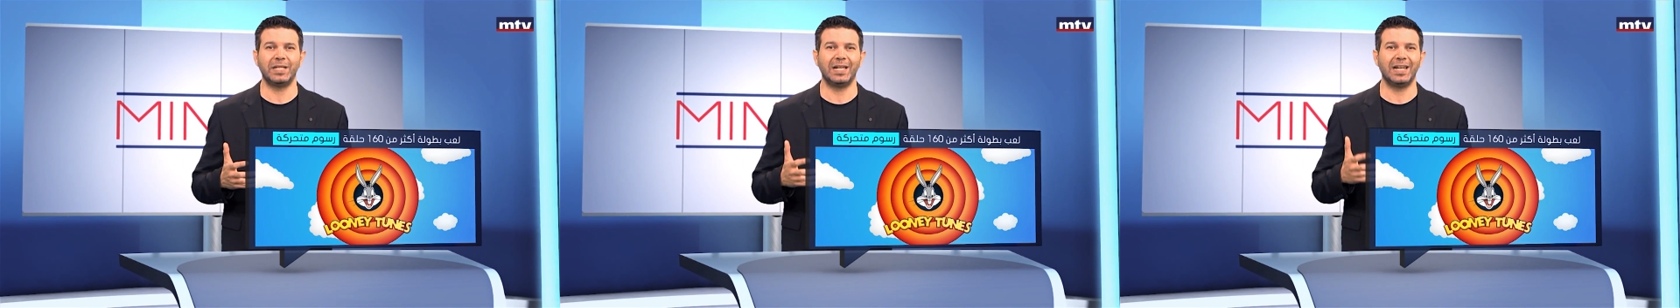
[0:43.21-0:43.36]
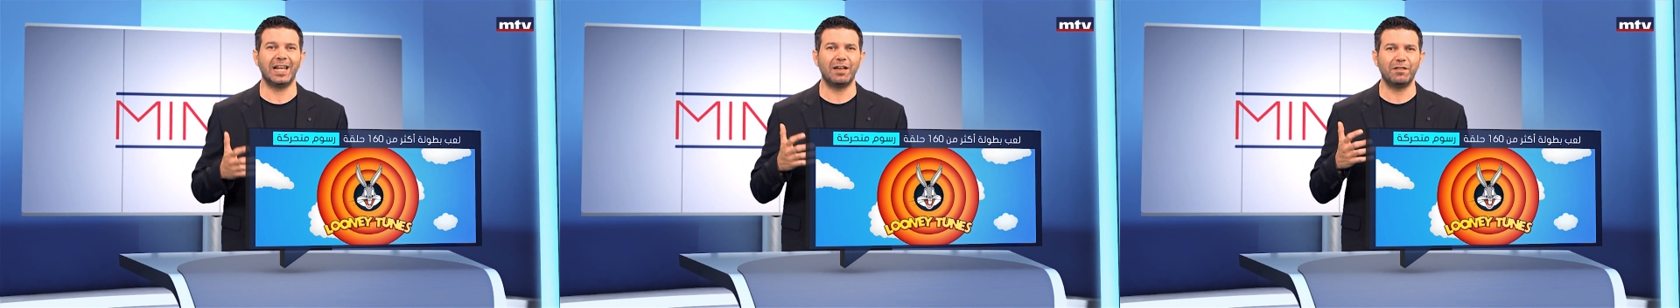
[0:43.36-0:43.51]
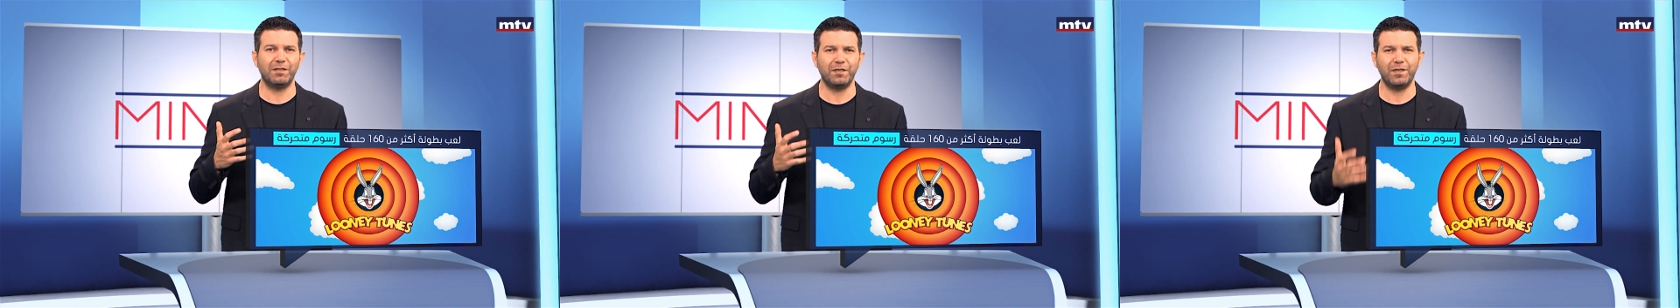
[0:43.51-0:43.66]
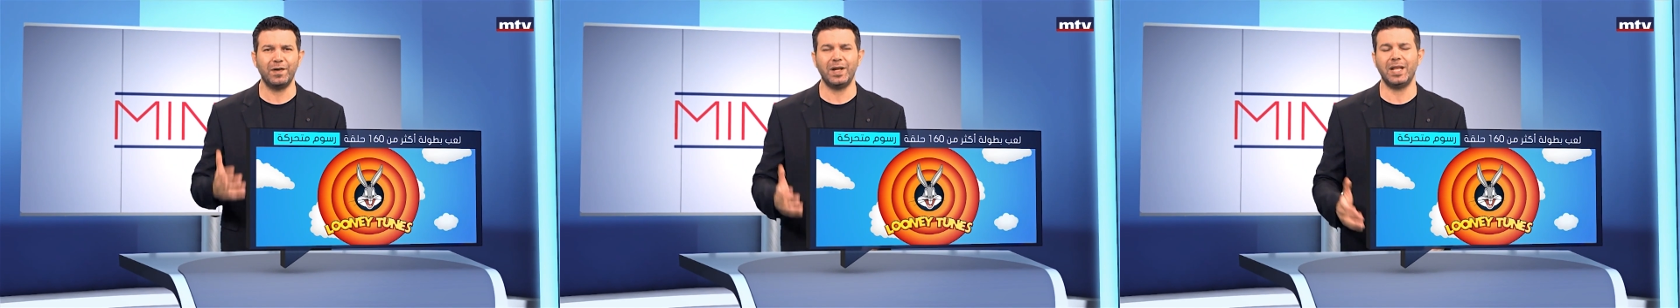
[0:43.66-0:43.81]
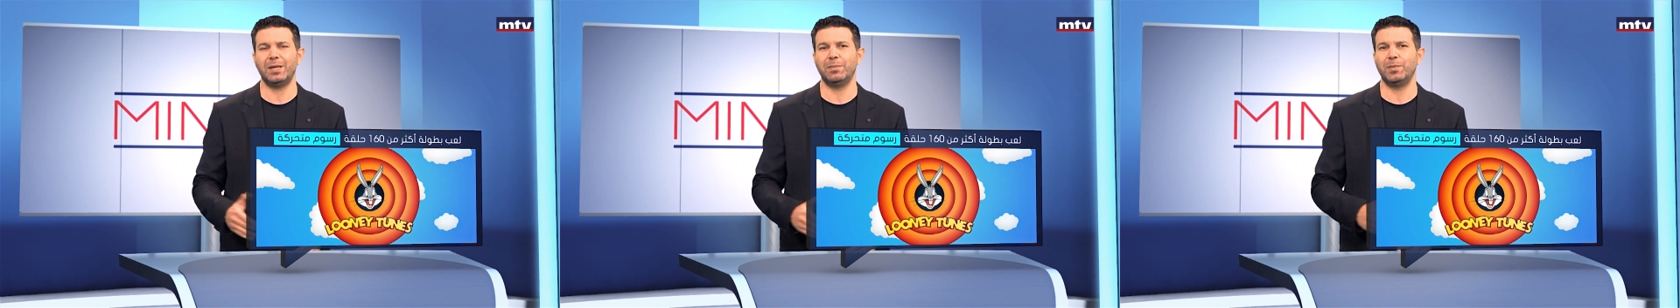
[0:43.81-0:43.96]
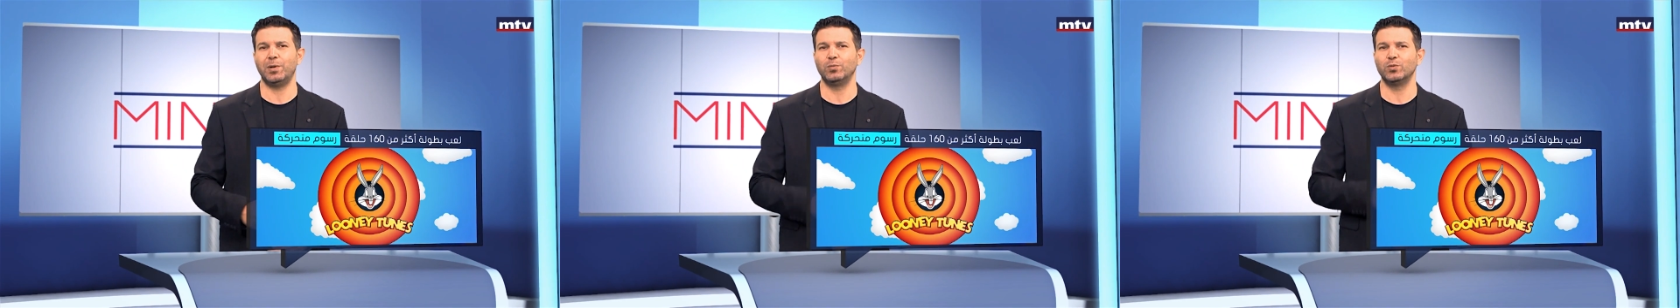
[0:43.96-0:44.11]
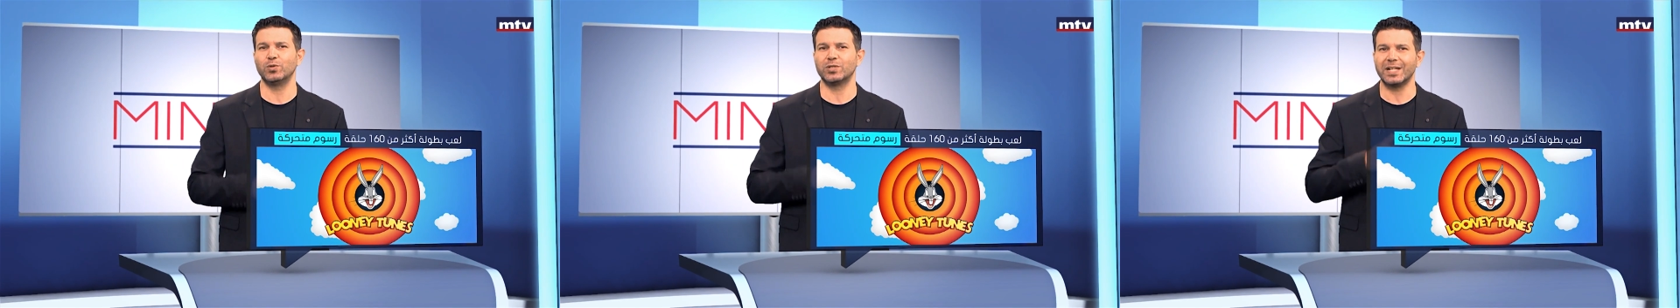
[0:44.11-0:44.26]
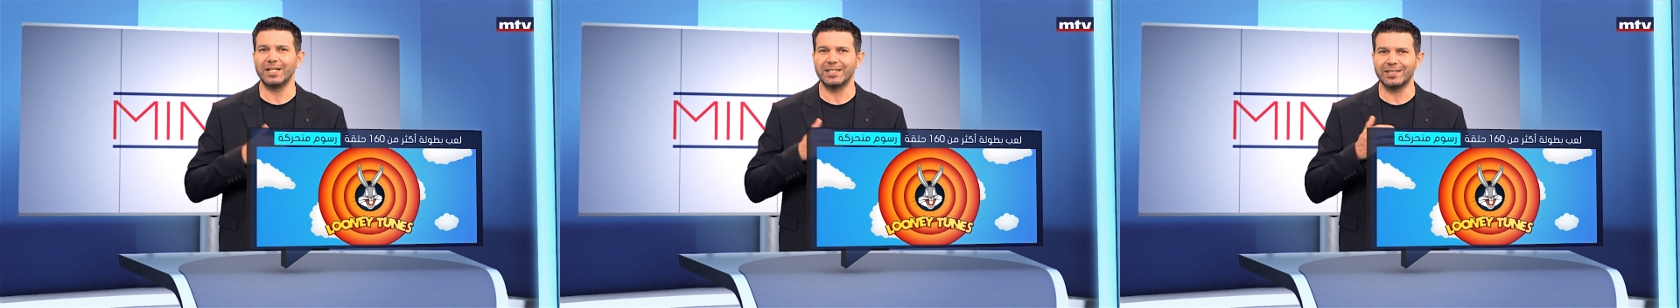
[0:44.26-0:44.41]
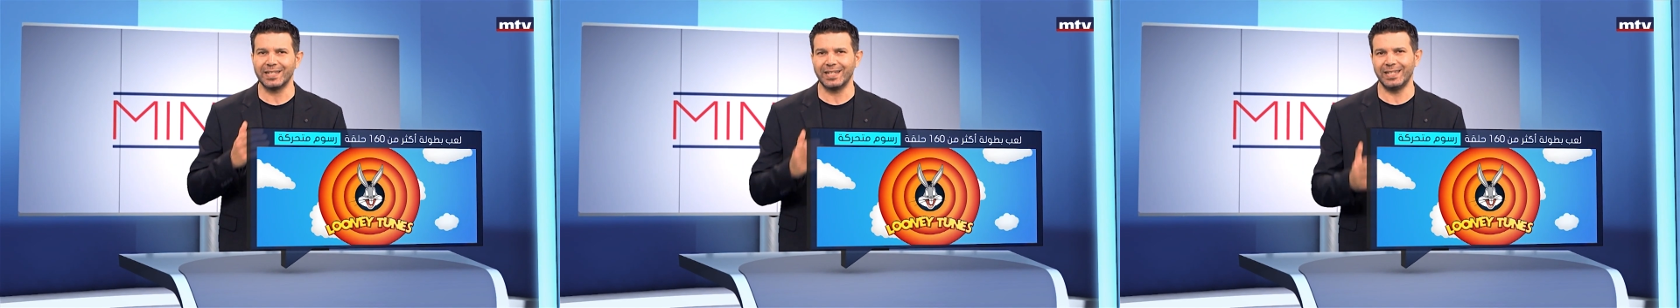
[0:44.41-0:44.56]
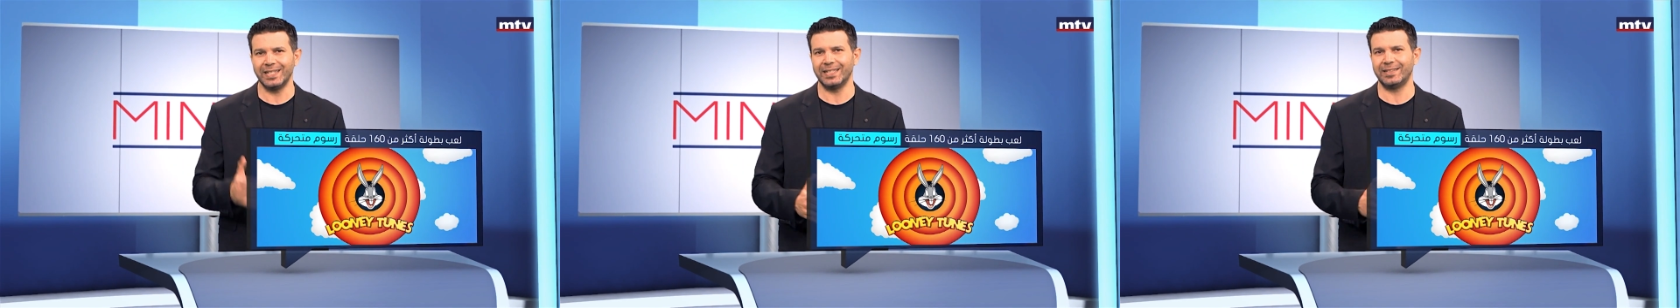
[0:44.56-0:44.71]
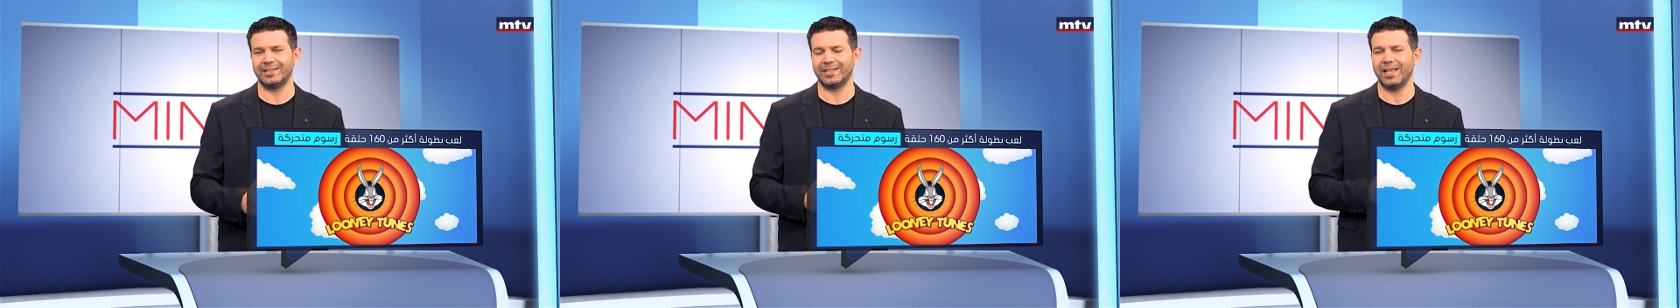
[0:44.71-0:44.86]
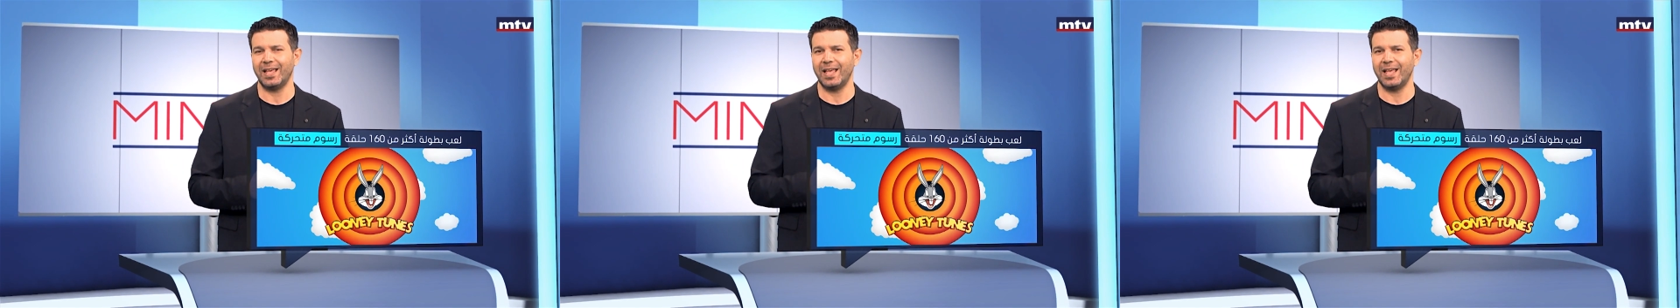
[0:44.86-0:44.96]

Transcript: الأفلام المسلسلات